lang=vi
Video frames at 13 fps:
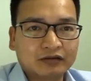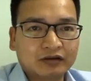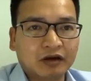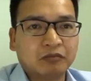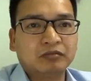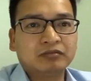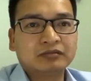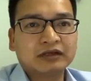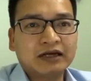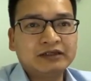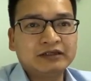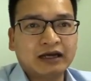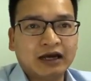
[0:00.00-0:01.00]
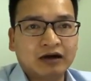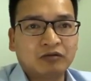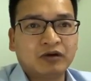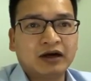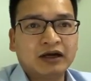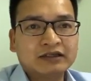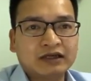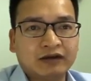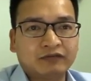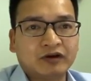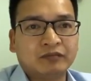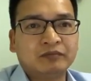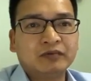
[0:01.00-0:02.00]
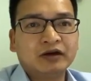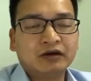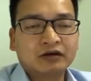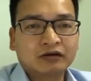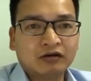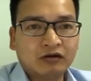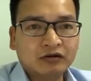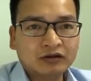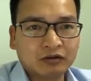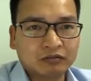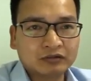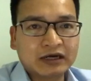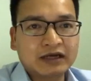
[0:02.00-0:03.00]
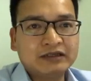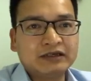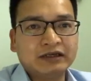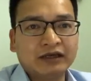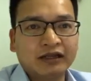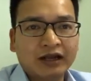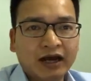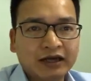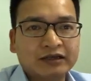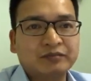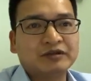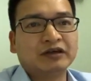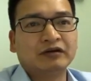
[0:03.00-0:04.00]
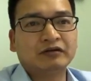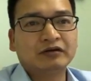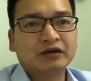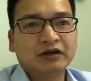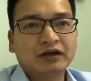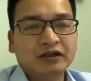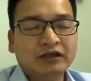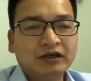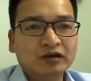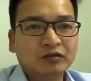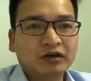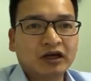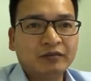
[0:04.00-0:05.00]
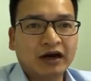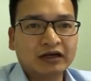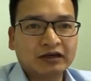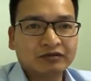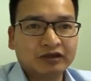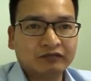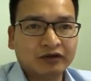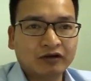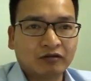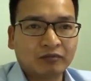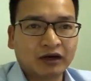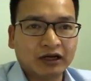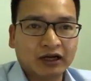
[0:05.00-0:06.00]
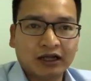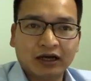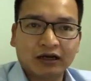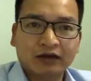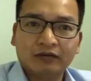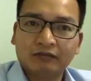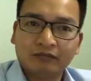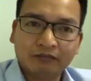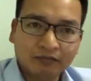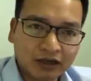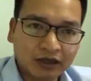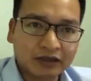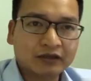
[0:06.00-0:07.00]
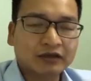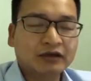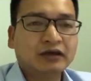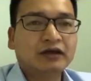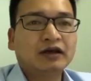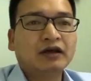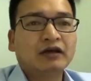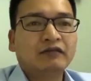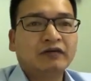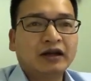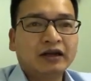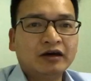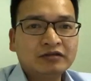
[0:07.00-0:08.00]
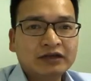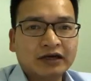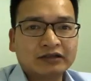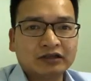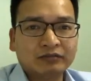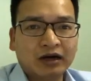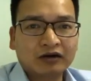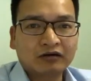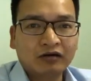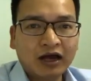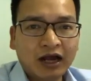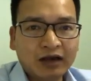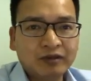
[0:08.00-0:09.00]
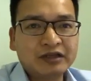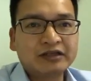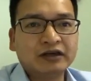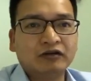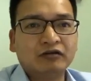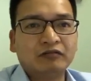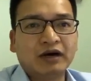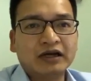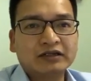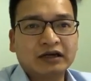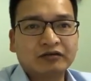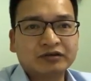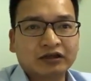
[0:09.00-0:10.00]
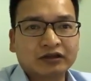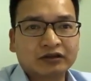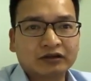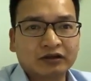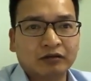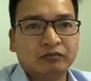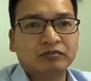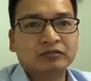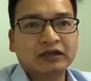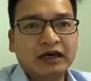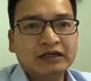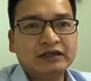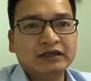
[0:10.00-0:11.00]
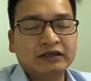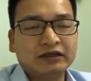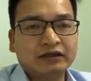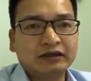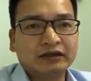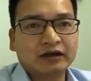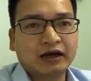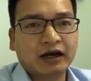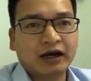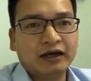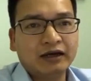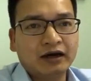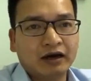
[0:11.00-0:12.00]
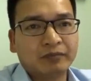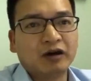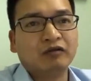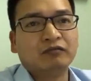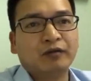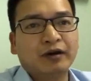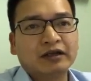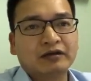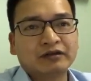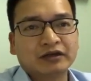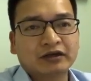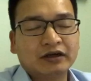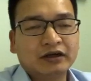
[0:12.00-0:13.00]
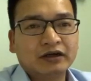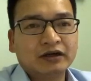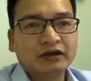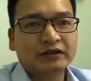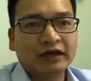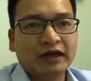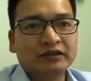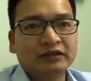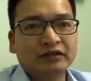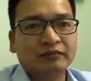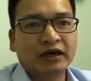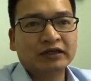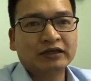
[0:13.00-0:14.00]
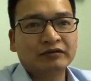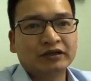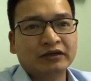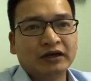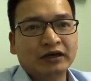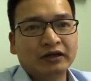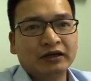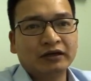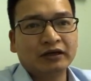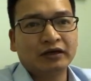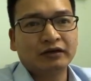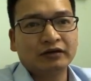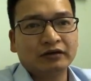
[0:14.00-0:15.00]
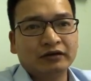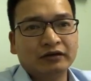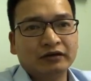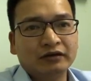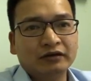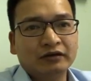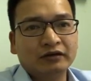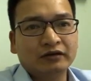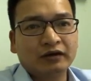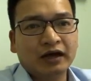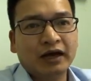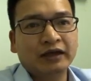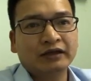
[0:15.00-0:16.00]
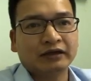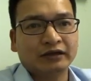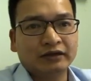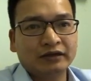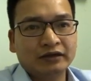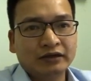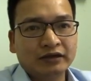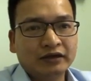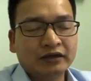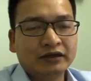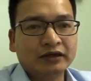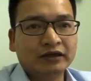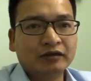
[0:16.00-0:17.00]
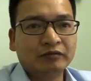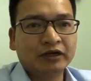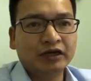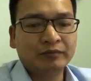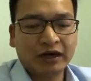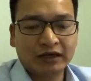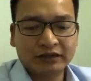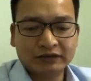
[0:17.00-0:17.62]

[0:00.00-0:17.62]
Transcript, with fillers: tổng giá trị hàng hóa sản phẩm có tổng giá trị lên đến 200 triệu thì lúc đấy bạn giao dịch với đòn bẩy là 10 và nếu giả sử bạn có 20 triệu, bạn giao dịch tổng giá trị cái hợp đồng mà bạn giao dịch, giả sử bạn giao dịch lên đến tận những 2 tỷ thì lúc đấy bạn